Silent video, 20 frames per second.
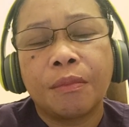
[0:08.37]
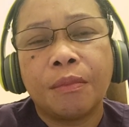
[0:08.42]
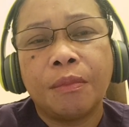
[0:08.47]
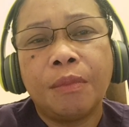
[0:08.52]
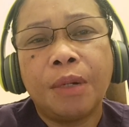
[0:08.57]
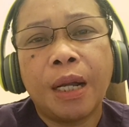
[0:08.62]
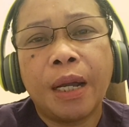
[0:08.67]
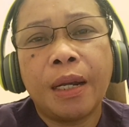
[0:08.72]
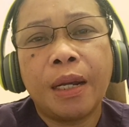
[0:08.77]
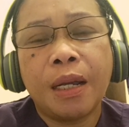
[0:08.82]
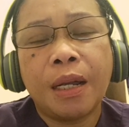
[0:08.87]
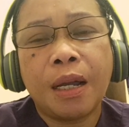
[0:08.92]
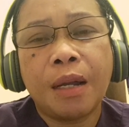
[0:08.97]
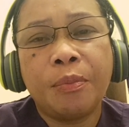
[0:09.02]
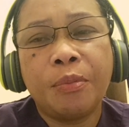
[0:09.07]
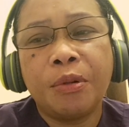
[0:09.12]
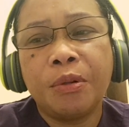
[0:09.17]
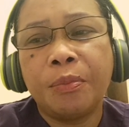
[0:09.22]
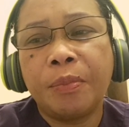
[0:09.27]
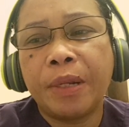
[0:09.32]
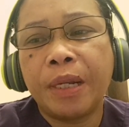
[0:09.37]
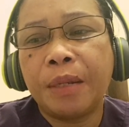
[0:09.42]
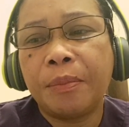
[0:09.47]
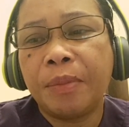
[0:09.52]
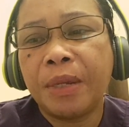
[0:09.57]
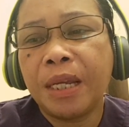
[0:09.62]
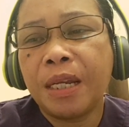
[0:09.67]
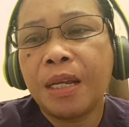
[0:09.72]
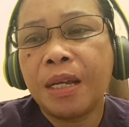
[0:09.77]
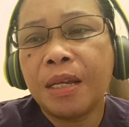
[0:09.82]
Magandang hapon
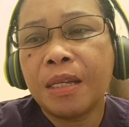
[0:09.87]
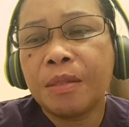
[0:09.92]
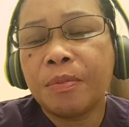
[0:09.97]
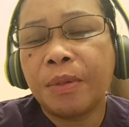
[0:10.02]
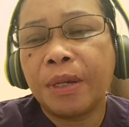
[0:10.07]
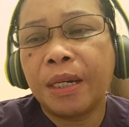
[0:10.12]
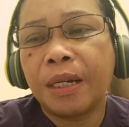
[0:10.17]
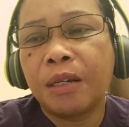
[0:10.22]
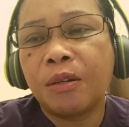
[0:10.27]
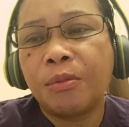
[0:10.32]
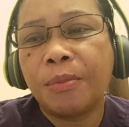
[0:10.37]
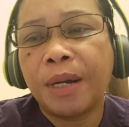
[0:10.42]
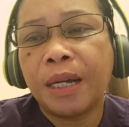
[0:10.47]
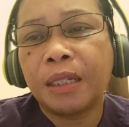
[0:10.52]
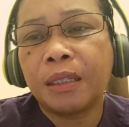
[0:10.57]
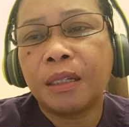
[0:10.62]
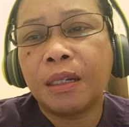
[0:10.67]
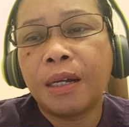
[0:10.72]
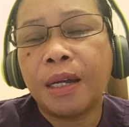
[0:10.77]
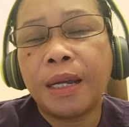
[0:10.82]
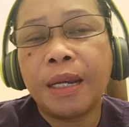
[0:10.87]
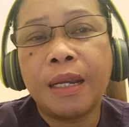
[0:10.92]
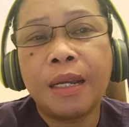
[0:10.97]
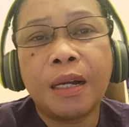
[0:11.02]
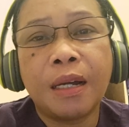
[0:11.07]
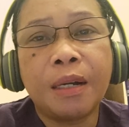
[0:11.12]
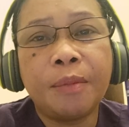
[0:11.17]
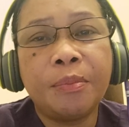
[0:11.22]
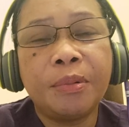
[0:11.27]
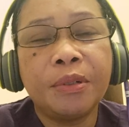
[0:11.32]
Pilipinas, magandang umaga
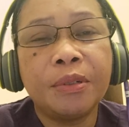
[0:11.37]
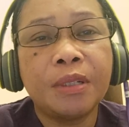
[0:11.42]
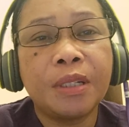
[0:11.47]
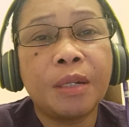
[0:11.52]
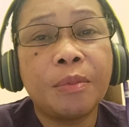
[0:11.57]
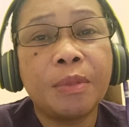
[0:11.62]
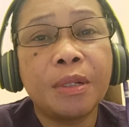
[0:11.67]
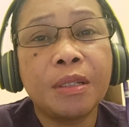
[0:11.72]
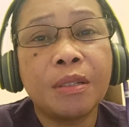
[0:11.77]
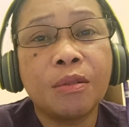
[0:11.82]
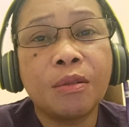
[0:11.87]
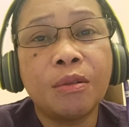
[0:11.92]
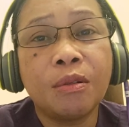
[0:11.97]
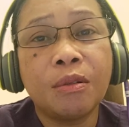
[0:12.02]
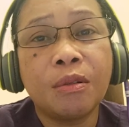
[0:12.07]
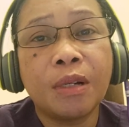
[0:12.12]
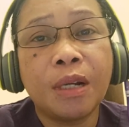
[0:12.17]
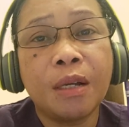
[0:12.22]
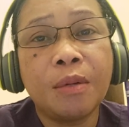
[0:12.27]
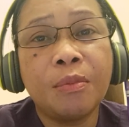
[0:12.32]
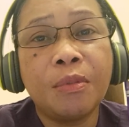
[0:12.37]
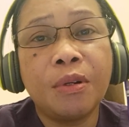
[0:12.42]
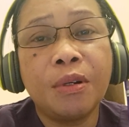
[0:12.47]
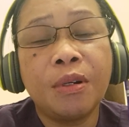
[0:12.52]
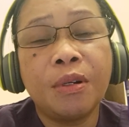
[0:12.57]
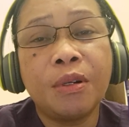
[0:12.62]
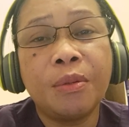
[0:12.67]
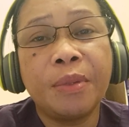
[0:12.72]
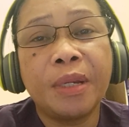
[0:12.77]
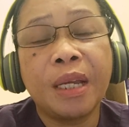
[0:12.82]
tanghali hapon sa man sulok ng
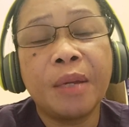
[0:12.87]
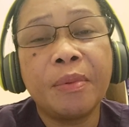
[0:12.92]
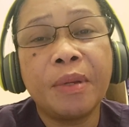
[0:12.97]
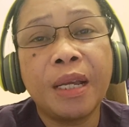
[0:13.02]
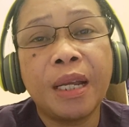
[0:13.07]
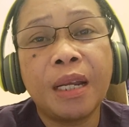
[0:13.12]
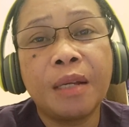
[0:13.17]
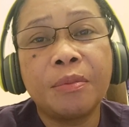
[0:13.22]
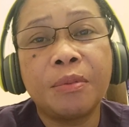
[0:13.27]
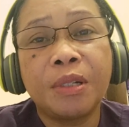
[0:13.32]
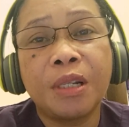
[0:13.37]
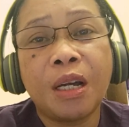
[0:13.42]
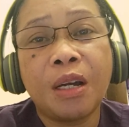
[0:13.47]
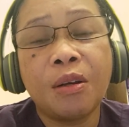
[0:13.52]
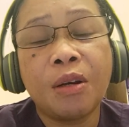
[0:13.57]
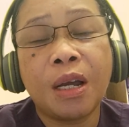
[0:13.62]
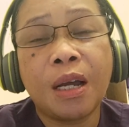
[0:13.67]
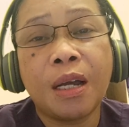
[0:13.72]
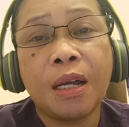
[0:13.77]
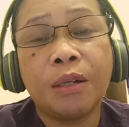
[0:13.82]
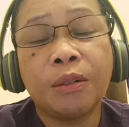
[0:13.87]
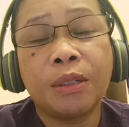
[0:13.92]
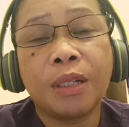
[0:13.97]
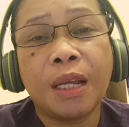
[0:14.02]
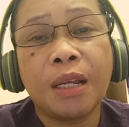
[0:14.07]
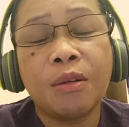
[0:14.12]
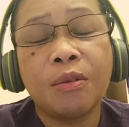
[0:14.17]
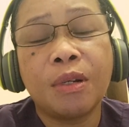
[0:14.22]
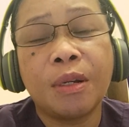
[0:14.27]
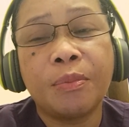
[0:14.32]
mundo. Mega mega love shout out
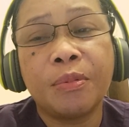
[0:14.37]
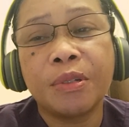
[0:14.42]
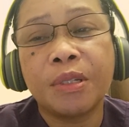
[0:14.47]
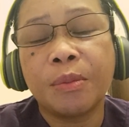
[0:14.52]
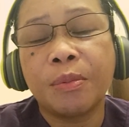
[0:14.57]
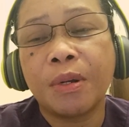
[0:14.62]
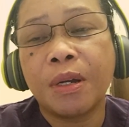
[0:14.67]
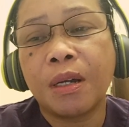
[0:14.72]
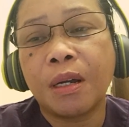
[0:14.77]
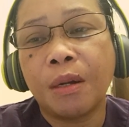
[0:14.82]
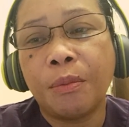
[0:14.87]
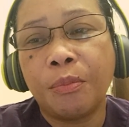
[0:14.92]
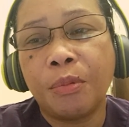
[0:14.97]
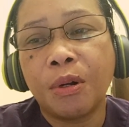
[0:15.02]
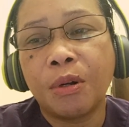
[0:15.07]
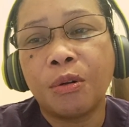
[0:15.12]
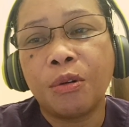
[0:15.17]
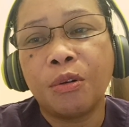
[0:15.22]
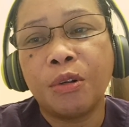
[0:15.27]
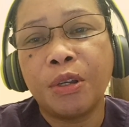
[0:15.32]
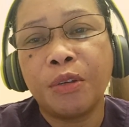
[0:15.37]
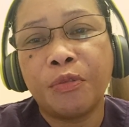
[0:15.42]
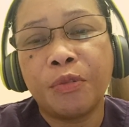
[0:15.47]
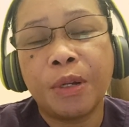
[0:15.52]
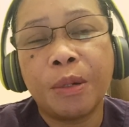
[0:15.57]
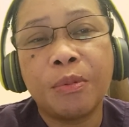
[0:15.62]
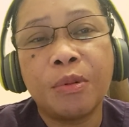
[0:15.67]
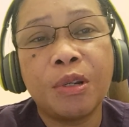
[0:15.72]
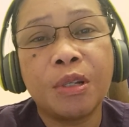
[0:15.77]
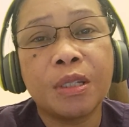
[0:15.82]
lalo na po sa mga kapwa ko
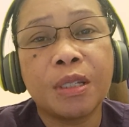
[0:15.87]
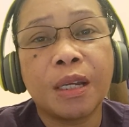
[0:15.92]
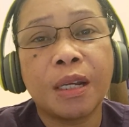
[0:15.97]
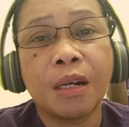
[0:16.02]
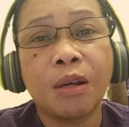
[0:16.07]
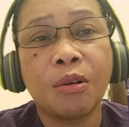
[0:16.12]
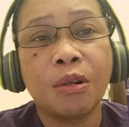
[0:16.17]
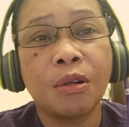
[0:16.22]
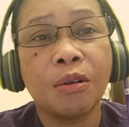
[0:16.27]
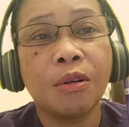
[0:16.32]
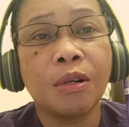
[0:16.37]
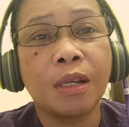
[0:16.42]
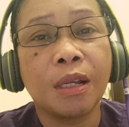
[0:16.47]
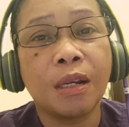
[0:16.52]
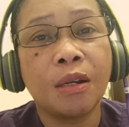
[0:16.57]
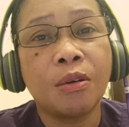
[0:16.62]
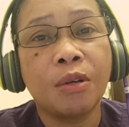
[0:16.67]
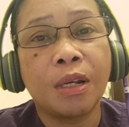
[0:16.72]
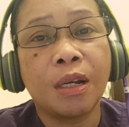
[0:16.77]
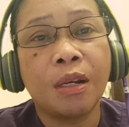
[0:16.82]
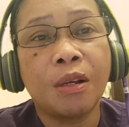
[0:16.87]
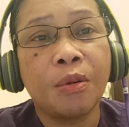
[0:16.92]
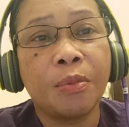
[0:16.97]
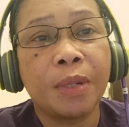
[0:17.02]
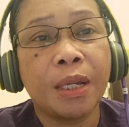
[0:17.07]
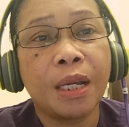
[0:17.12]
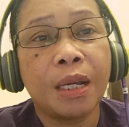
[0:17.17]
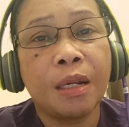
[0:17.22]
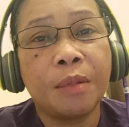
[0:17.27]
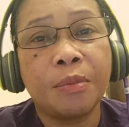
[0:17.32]
FWs around the world. Hello, hello,
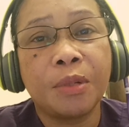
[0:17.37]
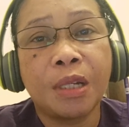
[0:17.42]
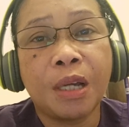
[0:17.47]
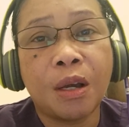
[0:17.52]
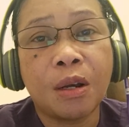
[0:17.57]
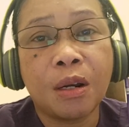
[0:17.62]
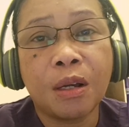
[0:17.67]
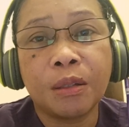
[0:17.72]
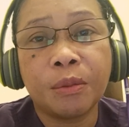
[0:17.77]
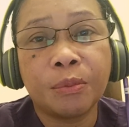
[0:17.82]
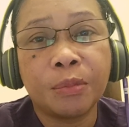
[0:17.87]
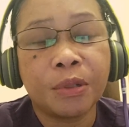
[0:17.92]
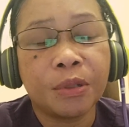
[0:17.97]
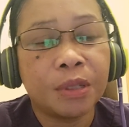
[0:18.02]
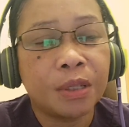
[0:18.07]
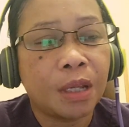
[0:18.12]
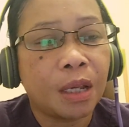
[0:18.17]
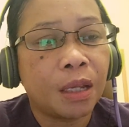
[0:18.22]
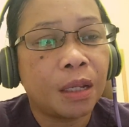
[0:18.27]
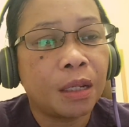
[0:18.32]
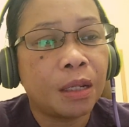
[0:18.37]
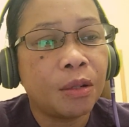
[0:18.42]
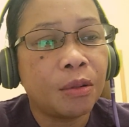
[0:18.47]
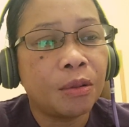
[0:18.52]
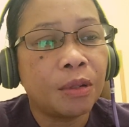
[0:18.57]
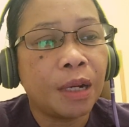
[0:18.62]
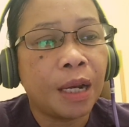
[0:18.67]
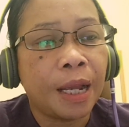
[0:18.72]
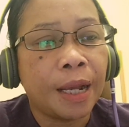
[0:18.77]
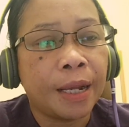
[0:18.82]
mega love shout out po sa
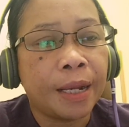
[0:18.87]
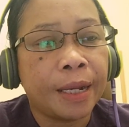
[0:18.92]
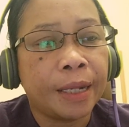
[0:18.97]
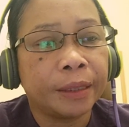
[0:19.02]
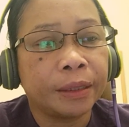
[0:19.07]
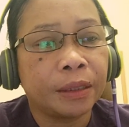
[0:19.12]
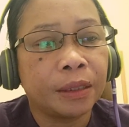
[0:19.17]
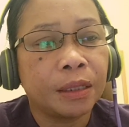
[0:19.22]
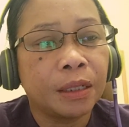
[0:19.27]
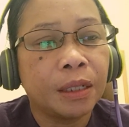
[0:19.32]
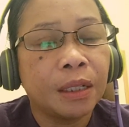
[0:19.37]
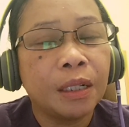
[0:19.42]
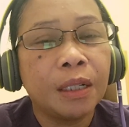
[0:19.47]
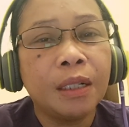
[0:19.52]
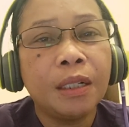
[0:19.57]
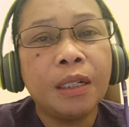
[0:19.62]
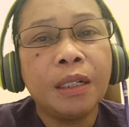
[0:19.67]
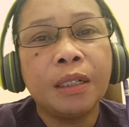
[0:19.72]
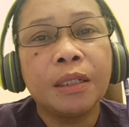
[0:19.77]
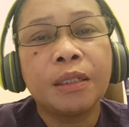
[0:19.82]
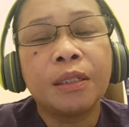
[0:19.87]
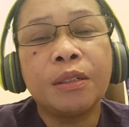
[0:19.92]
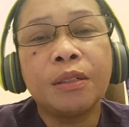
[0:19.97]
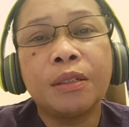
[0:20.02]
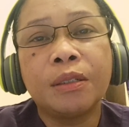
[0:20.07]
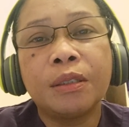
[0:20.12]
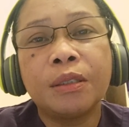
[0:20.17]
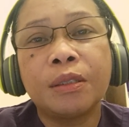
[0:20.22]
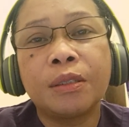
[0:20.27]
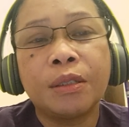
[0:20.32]
inyong lahat.
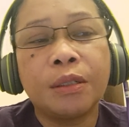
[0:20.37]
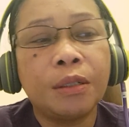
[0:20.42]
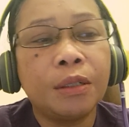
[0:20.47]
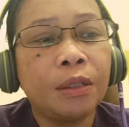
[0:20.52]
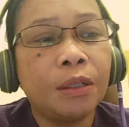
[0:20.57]
No? So